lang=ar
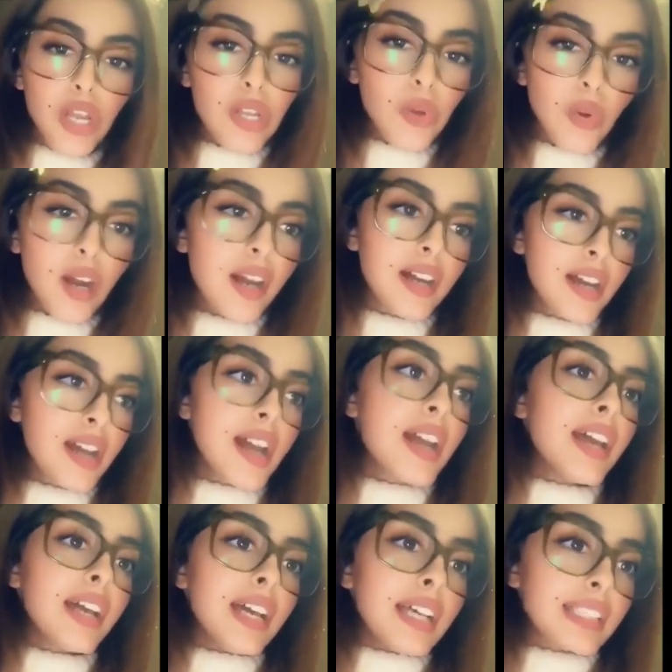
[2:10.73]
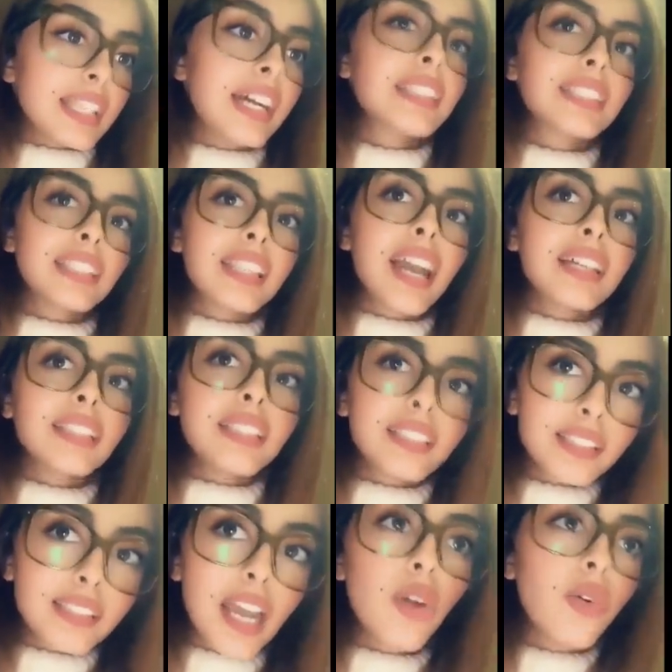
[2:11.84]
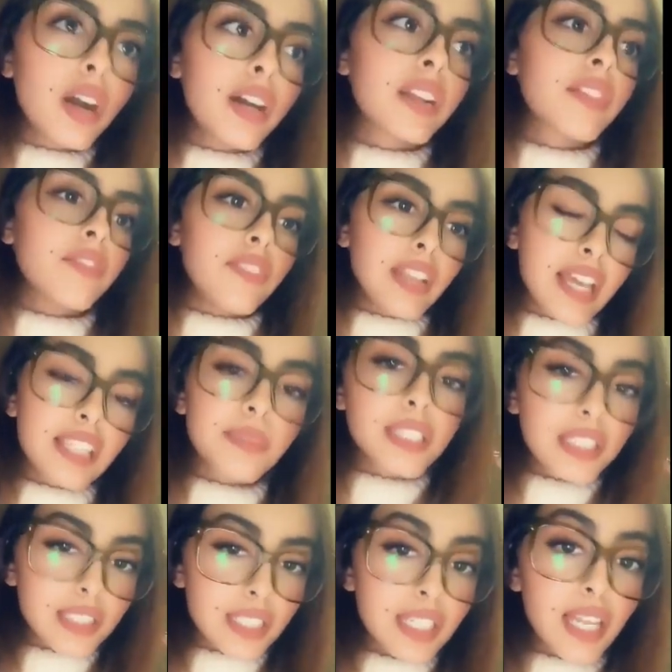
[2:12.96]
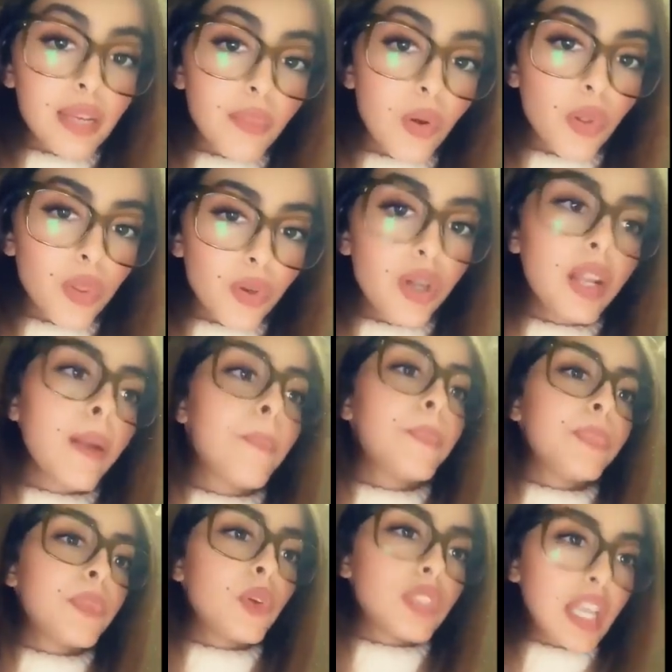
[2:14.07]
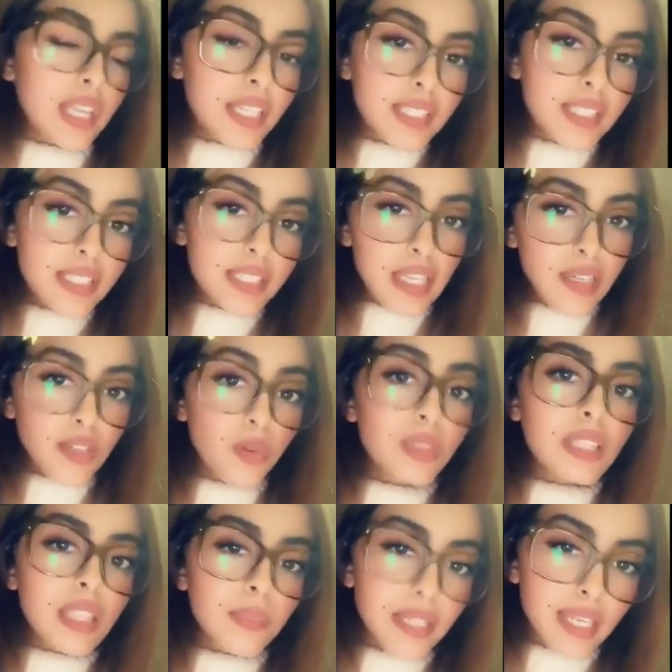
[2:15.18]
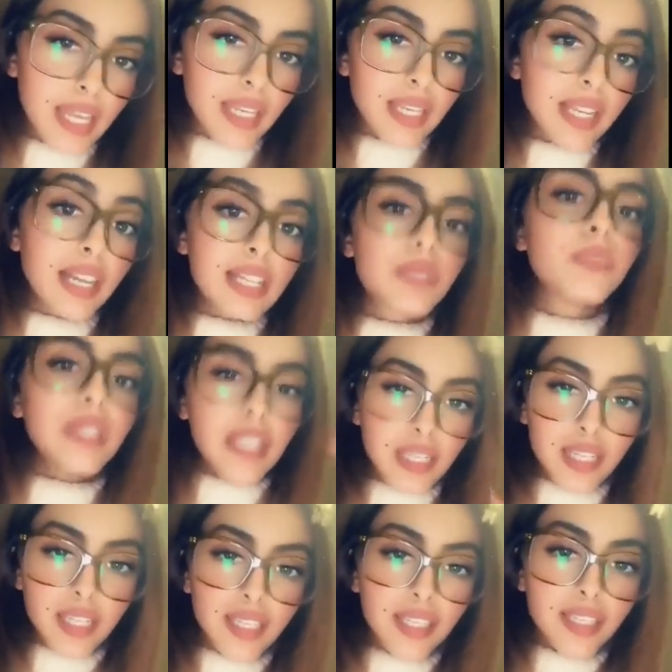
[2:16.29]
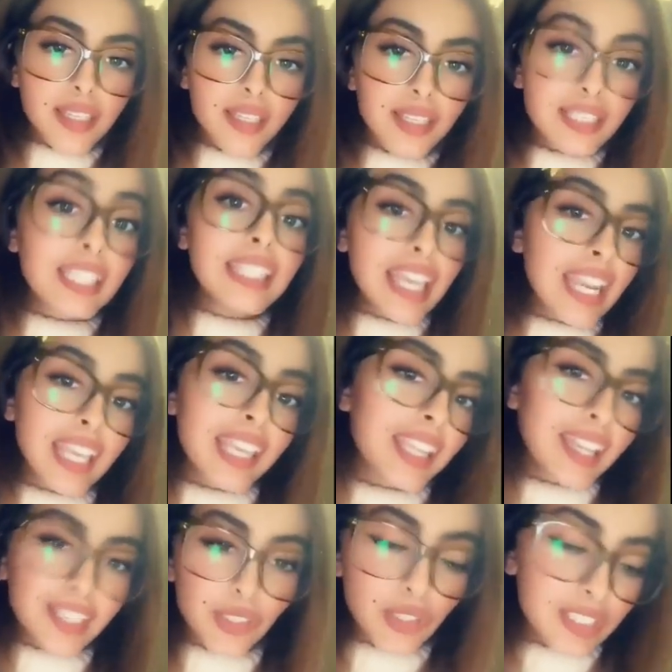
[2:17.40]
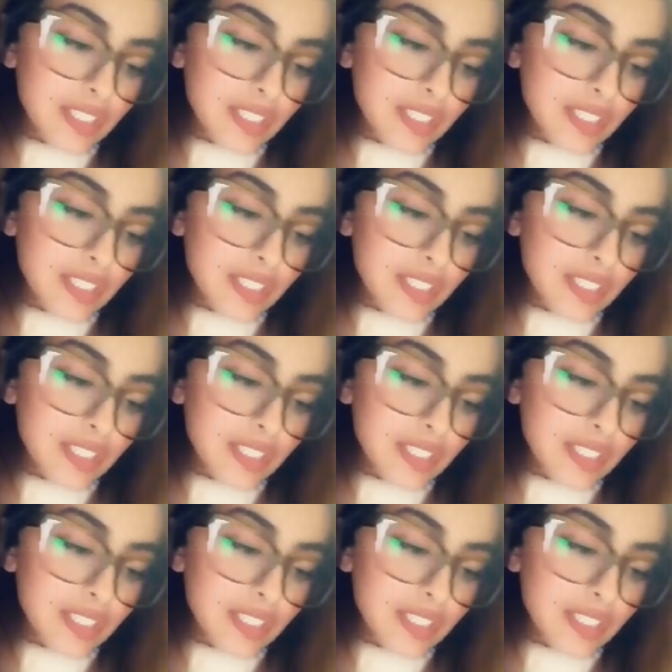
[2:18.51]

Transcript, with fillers: حلوة صحتك قاعدة تدهور فلازم تسطرين على الموضوع وتاكلين زين وتنظمين أكلك غصبا عنك صدق أنا كذا قاعدة